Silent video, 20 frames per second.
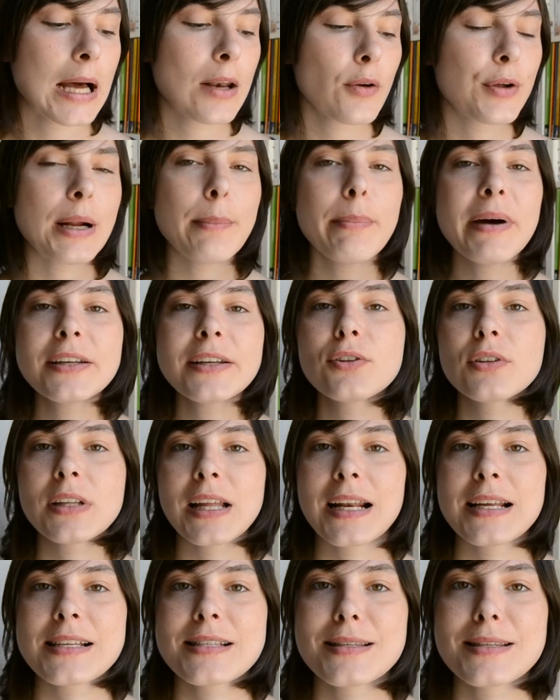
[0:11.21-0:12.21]
Allora, parto
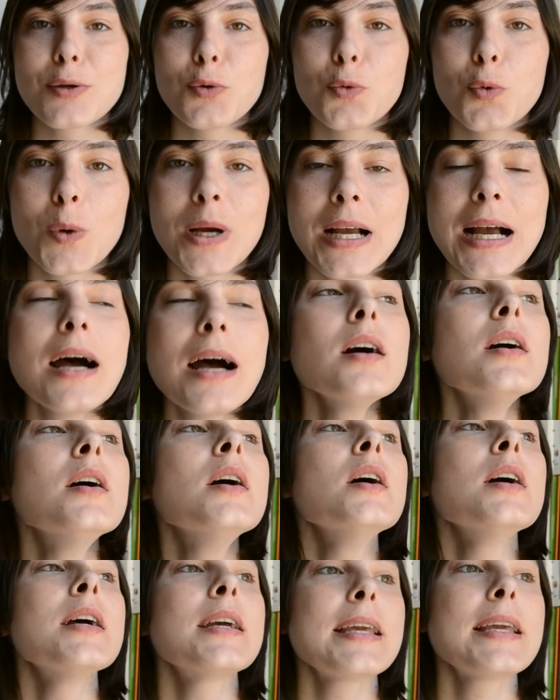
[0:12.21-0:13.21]
dall'S lunga
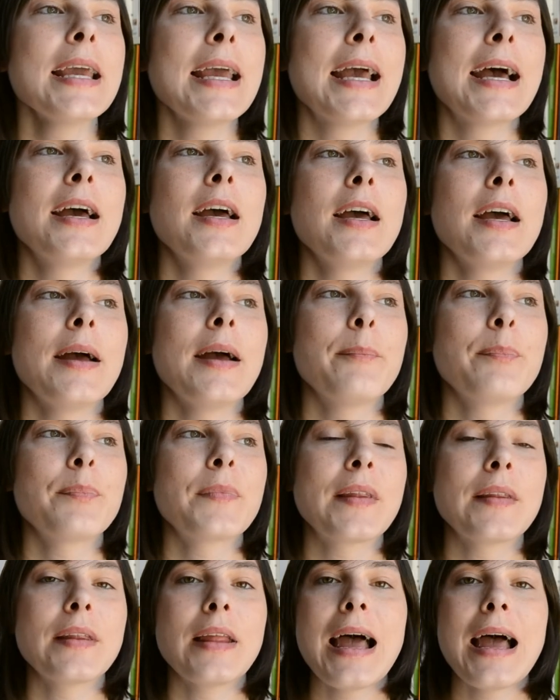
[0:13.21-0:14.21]
che
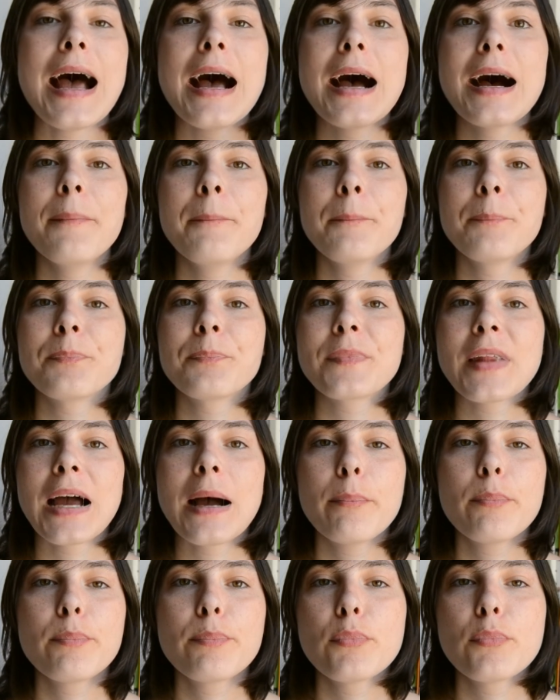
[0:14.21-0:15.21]
ehm, ha,
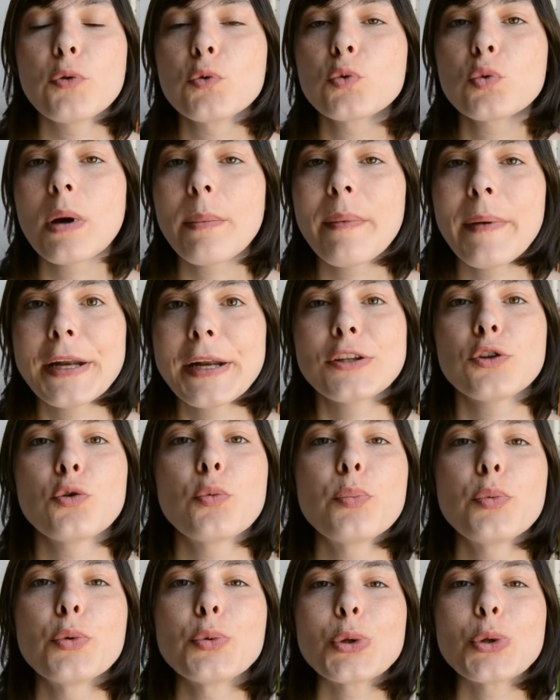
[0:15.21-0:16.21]
ha appunto aperto
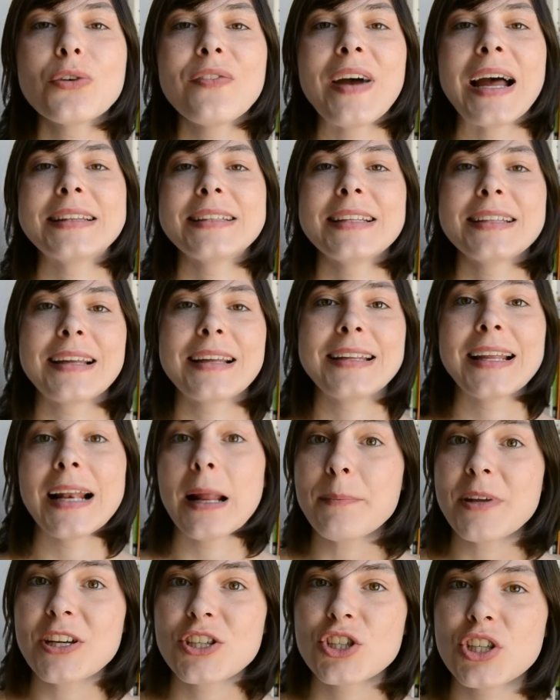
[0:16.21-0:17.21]
un punto vendita nella
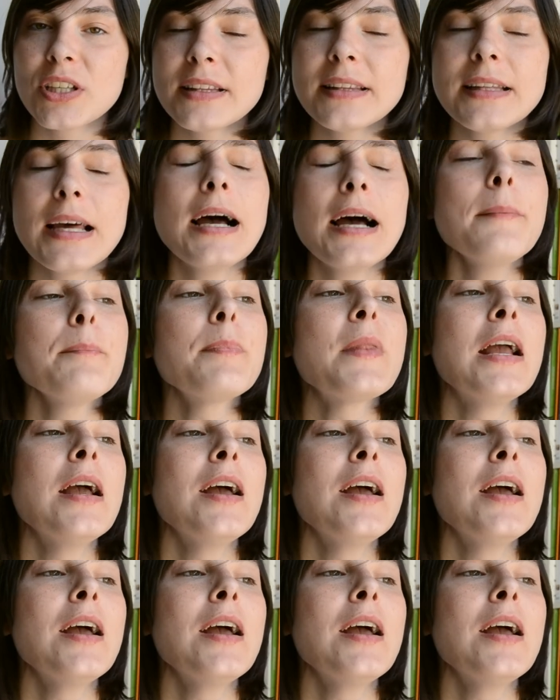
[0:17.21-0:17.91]
mia città,